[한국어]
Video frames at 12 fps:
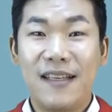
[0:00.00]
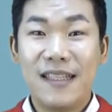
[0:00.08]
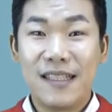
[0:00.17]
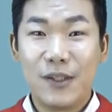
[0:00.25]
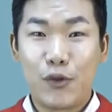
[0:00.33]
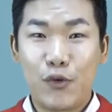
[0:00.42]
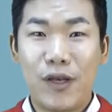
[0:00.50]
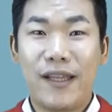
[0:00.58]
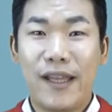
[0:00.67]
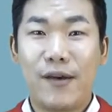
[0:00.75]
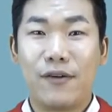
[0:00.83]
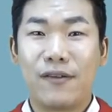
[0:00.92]
그 중요한
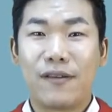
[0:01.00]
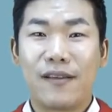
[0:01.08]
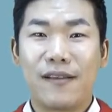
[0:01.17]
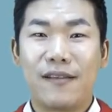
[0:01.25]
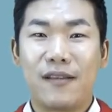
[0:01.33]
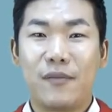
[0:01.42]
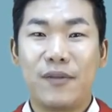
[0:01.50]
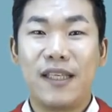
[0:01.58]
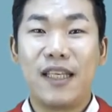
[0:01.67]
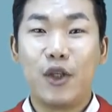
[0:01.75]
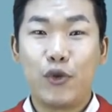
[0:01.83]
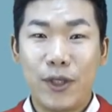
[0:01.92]
내용
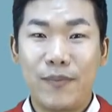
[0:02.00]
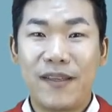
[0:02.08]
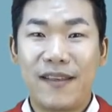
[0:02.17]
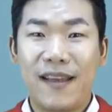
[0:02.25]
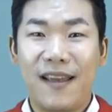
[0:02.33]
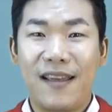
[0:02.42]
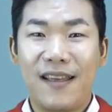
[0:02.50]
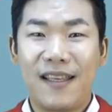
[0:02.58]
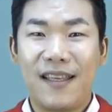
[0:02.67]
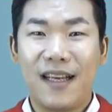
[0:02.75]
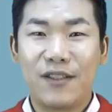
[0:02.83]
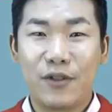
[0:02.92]
여러분이 쉽게
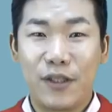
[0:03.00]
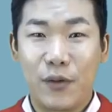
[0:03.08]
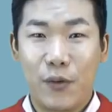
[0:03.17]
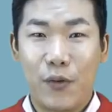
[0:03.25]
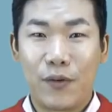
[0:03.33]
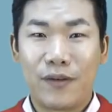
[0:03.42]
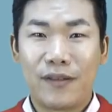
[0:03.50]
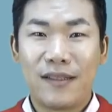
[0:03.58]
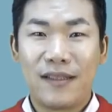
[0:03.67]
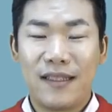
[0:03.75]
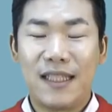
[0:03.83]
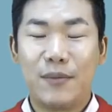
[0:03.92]
이해할 수 있도록
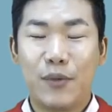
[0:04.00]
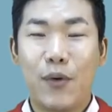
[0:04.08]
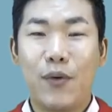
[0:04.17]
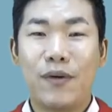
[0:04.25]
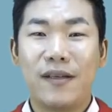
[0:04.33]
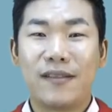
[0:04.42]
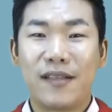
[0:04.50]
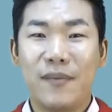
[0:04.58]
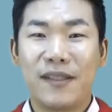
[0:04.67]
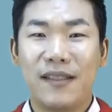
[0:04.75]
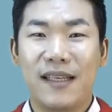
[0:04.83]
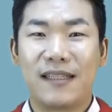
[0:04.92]
그림으로
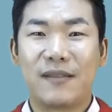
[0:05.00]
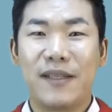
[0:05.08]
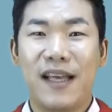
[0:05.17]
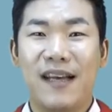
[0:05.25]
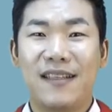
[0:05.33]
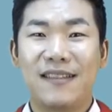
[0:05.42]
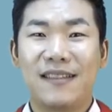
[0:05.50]
설명드리겠습니다.